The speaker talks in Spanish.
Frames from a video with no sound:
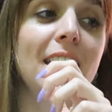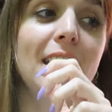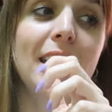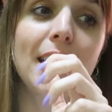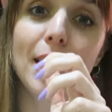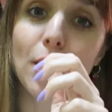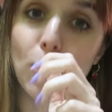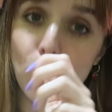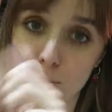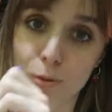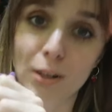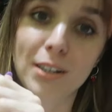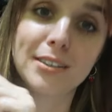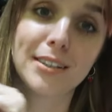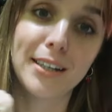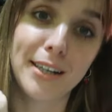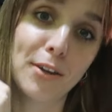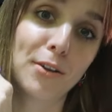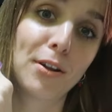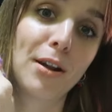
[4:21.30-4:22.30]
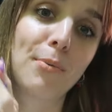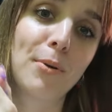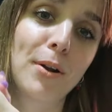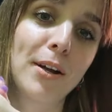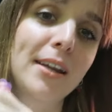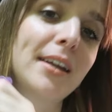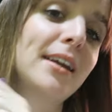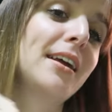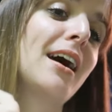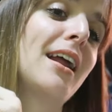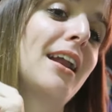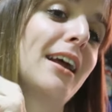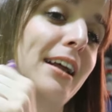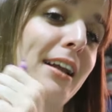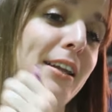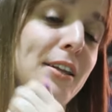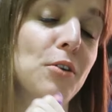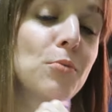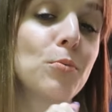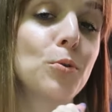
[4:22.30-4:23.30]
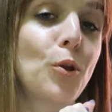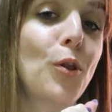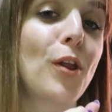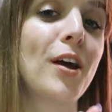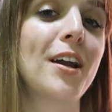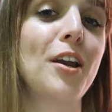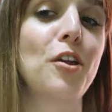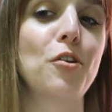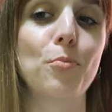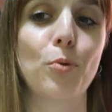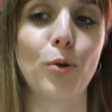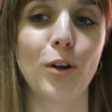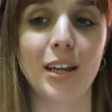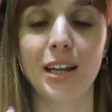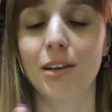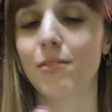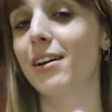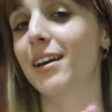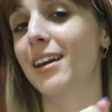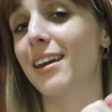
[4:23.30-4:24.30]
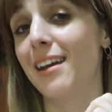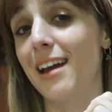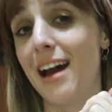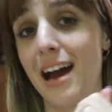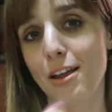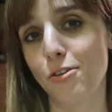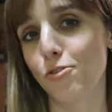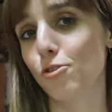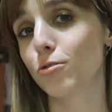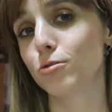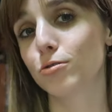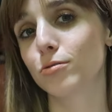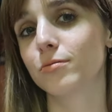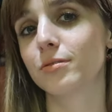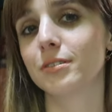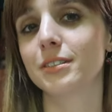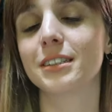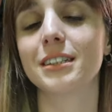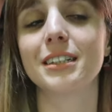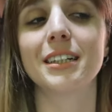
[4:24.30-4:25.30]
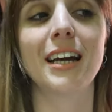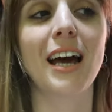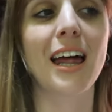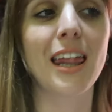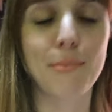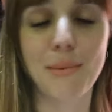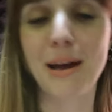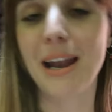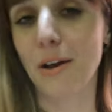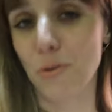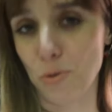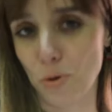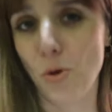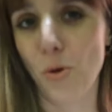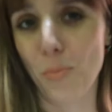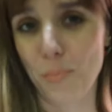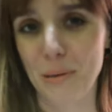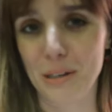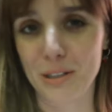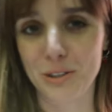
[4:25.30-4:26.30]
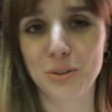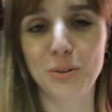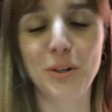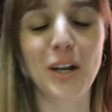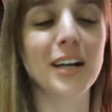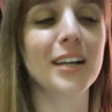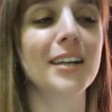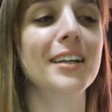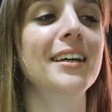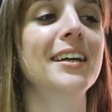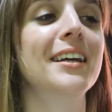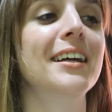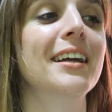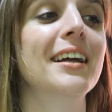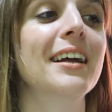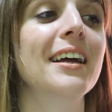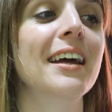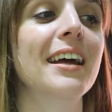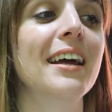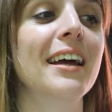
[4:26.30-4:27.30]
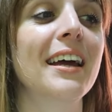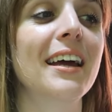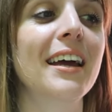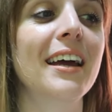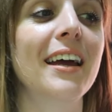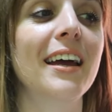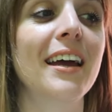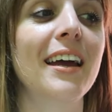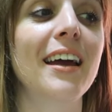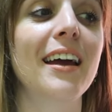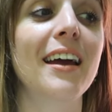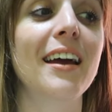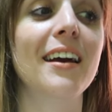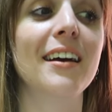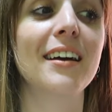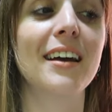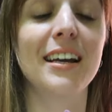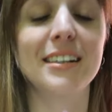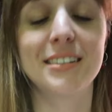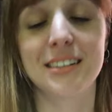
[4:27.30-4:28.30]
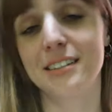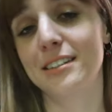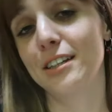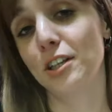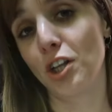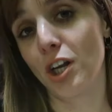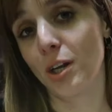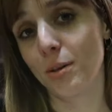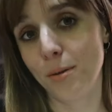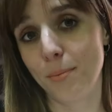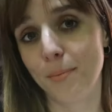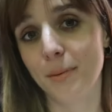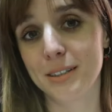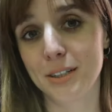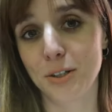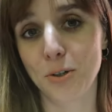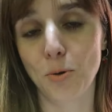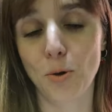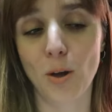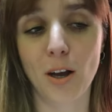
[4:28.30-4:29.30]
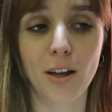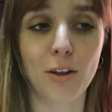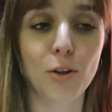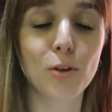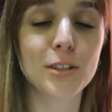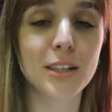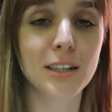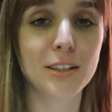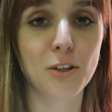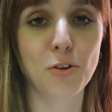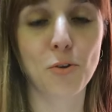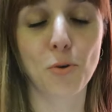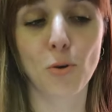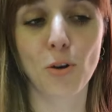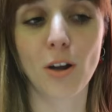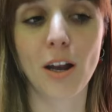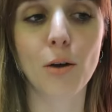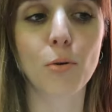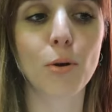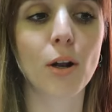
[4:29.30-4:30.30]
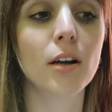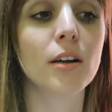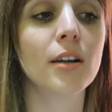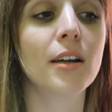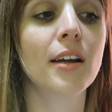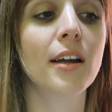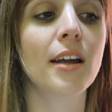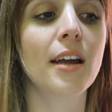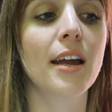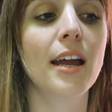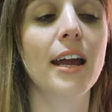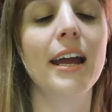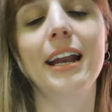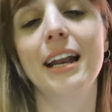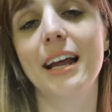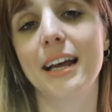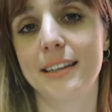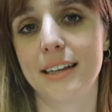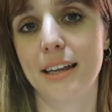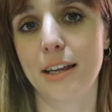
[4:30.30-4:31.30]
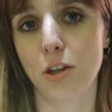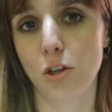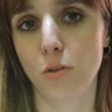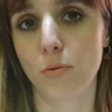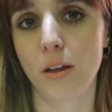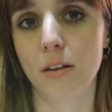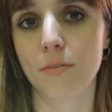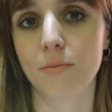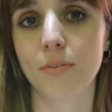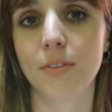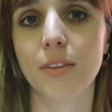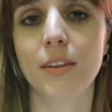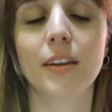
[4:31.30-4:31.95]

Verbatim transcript: y una seguidora por aquí, a la que le tengo un montón de cariño porque lleva aquí años, además la conozco en persona, eh, están yendo la misma psicóloga que yo, están yendo con Laura y les está yendo bien.